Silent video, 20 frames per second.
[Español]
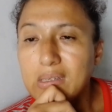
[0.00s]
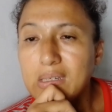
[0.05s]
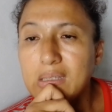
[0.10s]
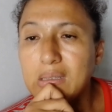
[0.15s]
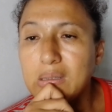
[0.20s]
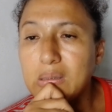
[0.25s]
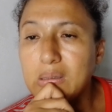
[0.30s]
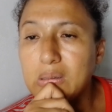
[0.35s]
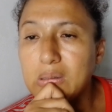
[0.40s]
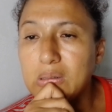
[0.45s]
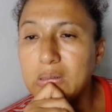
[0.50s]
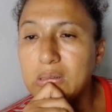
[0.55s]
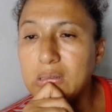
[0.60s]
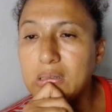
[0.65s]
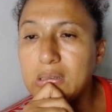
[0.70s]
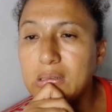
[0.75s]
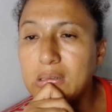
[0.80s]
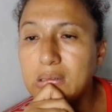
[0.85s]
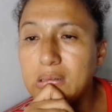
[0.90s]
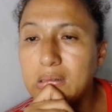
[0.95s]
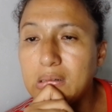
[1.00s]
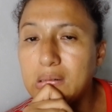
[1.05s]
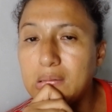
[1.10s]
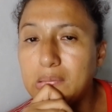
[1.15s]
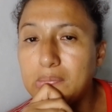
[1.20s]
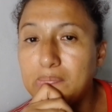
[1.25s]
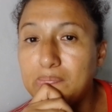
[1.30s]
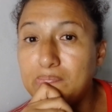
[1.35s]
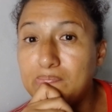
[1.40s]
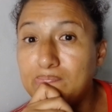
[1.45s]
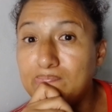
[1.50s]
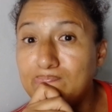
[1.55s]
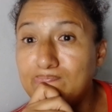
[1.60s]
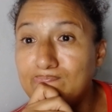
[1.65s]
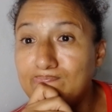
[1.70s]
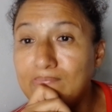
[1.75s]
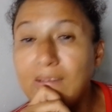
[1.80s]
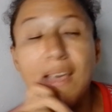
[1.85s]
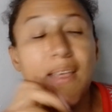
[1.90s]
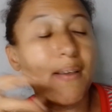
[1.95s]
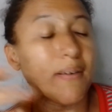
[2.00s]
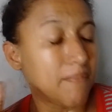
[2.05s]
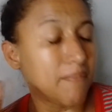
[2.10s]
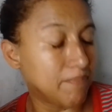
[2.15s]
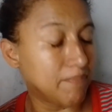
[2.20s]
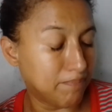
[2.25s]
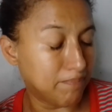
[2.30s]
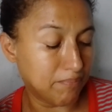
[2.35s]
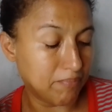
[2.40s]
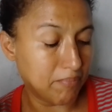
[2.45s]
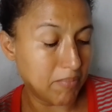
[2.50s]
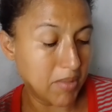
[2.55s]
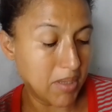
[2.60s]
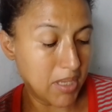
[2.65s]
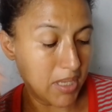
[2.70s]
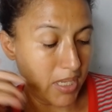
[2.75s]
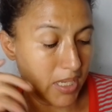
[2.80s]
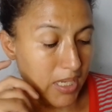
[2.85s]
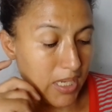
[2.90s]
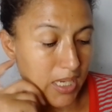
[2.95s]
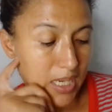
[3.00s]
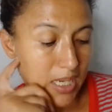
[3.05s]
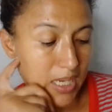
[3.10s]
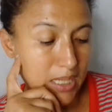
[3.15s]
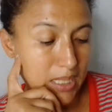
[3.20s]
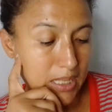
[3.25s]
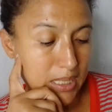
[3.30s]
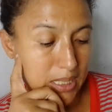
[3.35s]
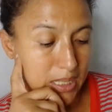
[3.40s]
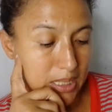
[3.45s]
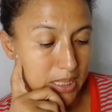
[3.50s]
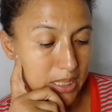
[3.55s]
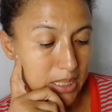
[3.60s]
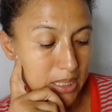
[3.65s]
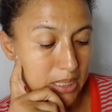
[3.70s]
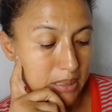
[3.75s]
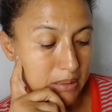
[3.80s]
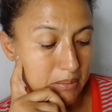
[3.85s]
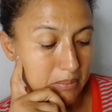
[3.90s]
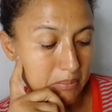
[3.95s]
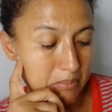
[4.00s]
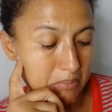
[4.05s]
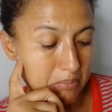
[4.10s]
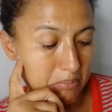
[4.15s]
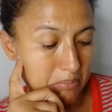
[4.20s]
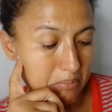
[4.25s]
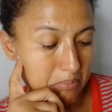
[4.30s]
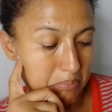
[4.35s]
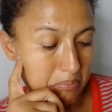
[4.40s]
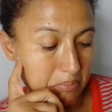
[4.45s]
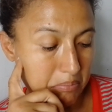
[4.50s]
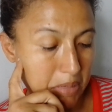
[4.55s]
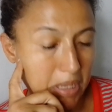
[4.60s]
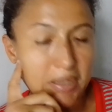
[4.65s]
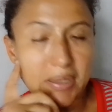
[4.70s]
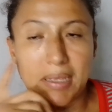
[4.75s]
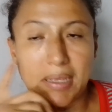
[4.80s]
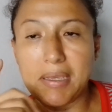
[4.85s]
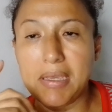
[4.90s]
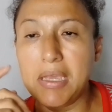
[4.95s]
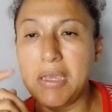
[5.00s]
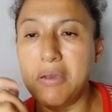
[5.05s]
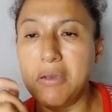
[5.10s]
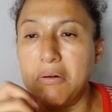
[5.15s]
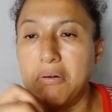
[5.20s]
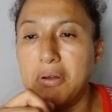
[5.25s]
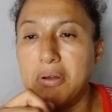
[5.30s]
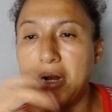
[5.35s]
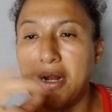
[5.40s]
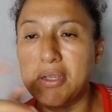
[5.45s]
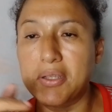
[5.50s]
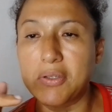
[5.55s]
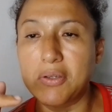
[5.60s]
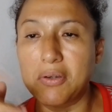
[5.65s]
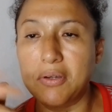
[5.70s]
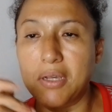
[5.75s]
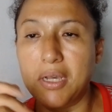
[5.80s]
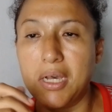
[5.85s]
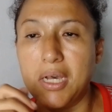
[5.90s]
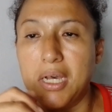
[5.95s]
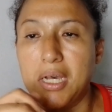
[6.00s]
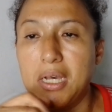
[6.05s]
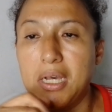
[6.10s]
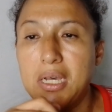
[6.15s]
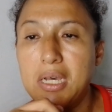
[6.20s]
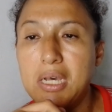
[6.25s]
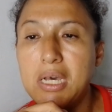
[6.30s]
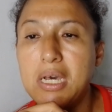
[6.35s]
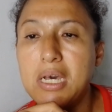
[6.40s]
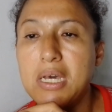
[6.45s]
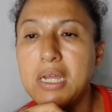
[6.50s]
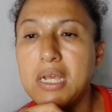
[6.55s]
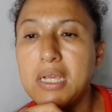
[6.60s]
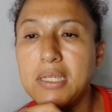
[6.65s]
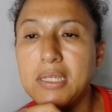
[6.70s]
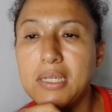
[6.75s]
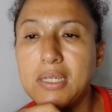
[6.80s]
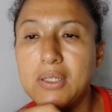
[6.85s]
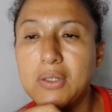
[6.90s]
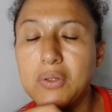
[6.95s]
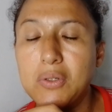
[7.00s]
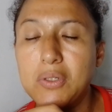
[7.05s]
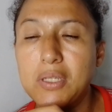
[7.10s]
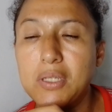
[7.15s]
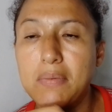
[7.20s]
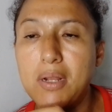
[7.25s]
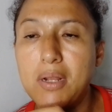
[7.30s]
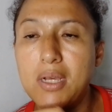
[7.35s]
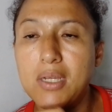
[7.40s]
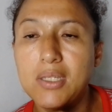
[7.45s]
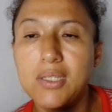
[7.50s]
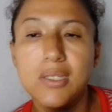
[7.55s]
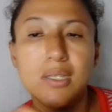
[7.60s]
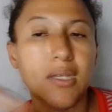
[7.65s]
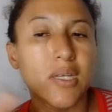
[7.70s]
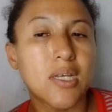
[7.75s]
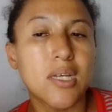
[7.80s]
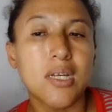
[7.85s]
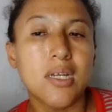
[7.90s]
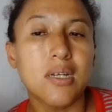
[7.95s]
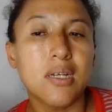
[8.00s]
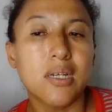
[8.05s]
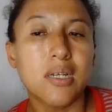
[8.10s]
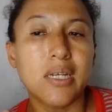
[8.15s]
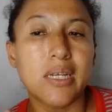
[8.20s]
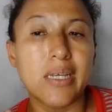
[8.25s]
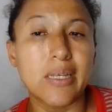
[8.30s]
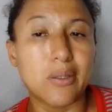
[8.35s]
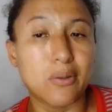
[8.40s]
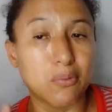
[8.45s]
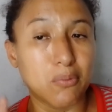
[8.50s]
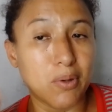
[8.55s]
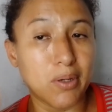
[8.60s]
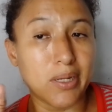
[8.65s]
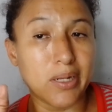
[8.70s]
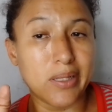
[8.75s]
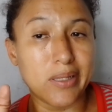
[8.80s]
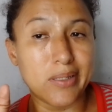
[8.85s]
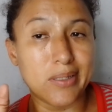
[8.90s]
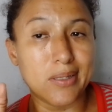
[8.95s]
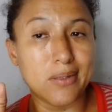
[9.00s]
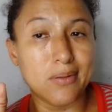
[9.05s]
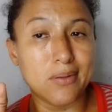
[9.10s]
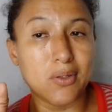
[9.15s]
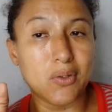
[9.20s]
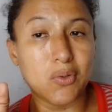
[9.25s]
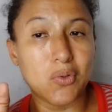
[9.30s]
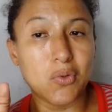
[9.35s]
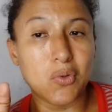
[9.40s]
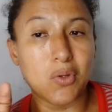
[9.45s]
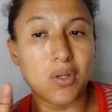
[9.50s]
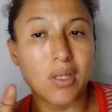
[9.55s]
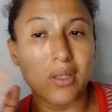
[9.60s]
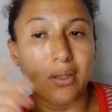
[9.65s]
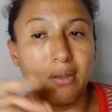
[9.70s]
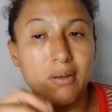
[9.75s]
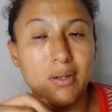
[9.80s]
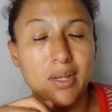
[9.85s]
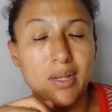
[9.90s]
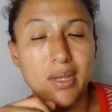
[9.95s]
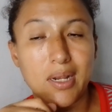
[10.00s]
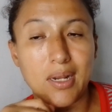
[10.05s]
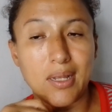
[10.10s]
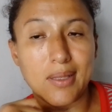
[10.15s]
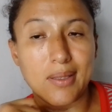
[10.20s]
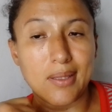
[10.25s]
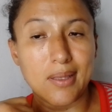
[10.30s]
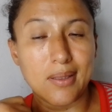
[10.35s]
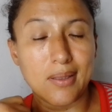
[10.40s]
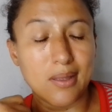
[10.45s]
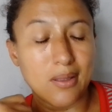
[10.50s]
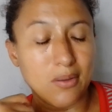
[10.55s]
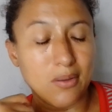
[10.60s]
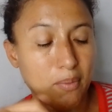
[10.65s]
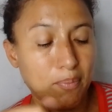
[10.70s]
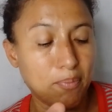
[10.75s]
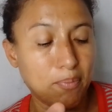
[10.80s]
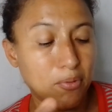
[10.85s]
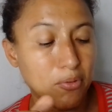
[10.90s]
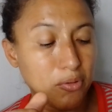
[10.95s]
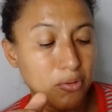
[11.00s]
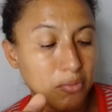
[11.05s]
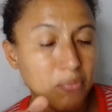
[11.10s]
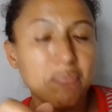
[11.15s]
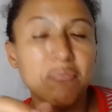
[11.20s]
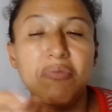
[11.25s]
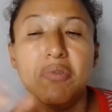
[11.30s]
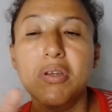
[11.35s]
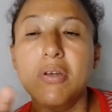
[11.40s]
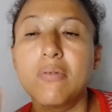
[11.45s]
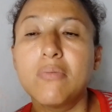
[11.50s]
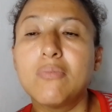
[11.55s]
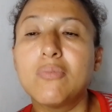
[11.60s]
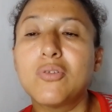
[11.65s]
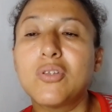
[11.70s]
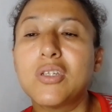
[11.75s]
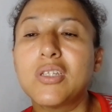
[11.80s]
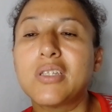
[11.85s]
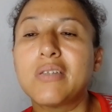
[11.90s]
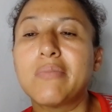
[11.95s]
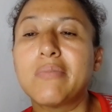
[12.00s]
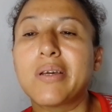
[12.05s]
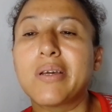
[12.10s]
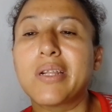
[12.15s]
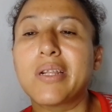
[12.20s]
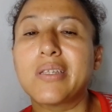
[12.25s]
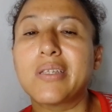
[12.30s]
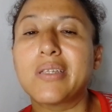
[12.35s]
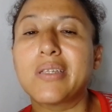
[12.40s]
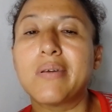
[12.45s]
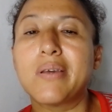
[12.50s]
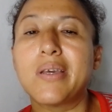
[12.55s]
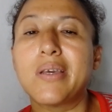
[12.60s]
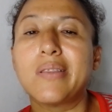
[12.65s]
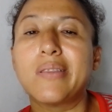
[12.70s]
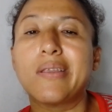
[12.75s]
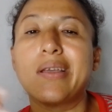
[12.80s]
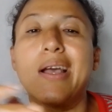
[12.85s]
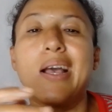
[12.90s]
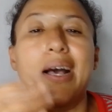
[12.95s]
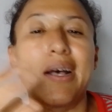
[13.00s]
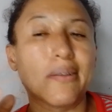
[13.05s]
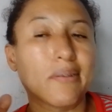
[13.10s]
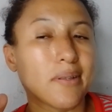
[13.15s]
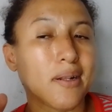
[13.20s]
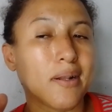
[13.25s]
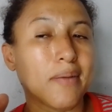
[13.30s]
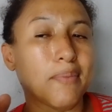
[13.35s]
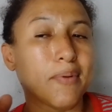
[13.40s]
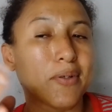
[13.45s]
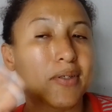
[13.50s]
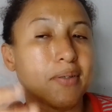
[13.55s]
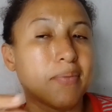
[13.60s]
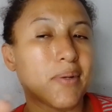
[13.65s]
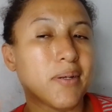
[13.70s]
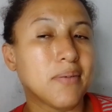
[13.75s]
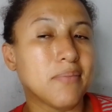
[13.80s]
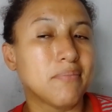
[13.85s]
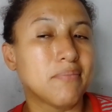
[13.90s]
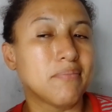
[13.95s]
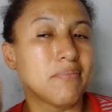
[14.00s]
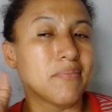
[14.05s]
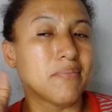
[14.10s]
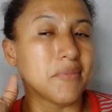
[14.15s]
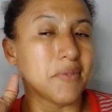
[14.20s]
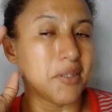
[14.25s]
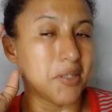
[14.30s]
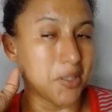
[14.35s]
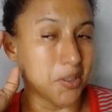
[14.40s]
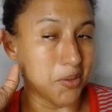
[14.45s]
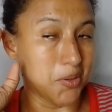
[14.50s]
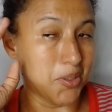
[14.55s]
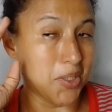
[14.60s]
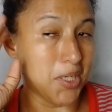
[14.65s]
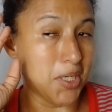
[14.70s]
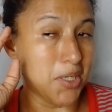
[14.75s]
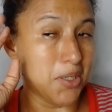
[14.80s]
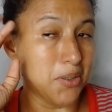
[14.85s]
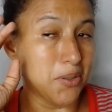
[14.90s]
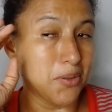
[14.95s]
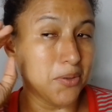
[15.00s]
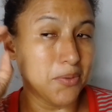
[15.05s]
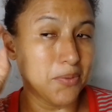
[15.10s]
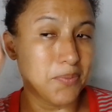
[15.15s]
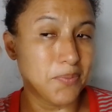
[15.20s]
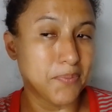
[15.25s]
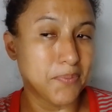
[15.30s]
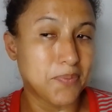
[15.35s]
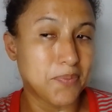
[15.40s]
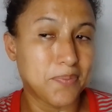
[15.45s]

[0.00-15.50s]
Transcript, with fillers: Entonces, ah, nada, aquí hasta aquí con relación a en Suiza Blacks, que estuvo agradeciendo a sus suscriptores que le estén dando apoyo. Muchísimas gracias, mi gente. Hasta la próxima. Chao, chao.